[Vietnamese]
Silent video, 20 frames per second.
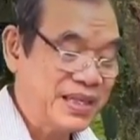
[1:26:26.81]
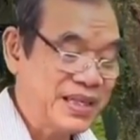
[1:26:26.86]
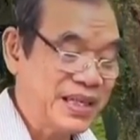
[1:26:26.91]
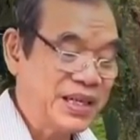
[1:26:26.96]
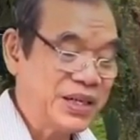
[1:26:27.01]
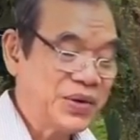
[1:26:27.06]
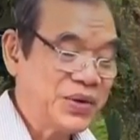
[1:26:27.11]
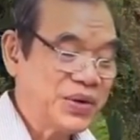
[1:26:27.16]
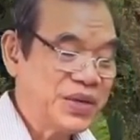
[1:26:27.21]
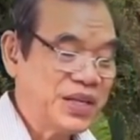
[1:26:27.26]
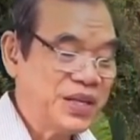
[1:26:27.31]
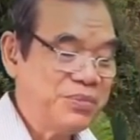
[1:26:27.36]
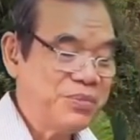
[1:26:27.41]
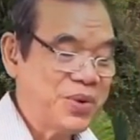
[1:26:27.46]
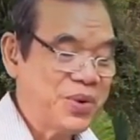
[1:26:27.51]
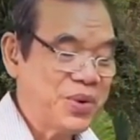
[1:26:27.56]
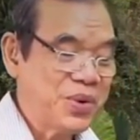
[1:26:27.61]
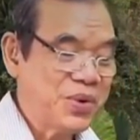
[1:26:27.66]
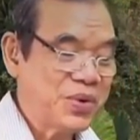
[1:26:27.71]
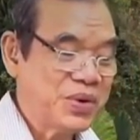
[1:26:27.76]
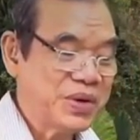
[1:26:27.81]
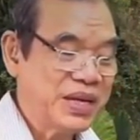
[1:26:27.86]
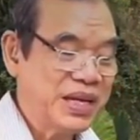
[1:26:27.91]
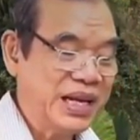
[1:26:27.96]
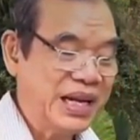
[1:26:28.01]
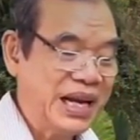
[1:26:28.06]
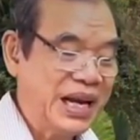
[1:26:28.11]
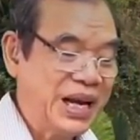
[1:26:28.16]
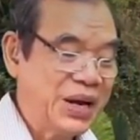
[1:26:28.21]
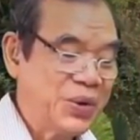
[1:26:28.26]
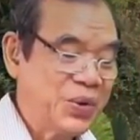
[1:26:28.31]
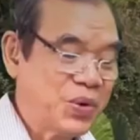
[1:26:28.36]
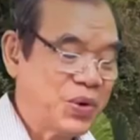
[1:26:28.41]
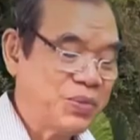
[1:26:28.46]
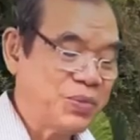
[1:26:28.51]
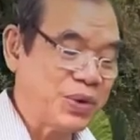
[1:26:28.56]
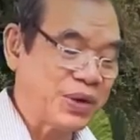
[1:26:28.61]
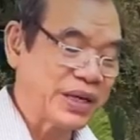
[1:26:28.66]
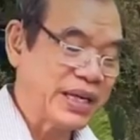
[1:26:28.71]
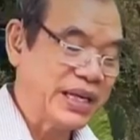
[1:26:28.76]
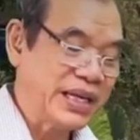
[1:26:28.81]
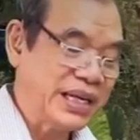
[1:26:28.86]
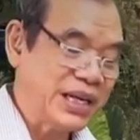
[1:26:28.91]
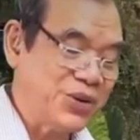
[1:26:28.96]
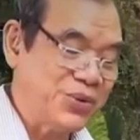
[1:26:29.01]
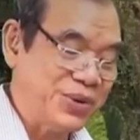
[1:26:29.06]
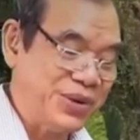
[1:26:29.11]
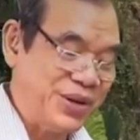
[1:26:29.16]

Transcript: Phải chi mà mình dâng hết tất cả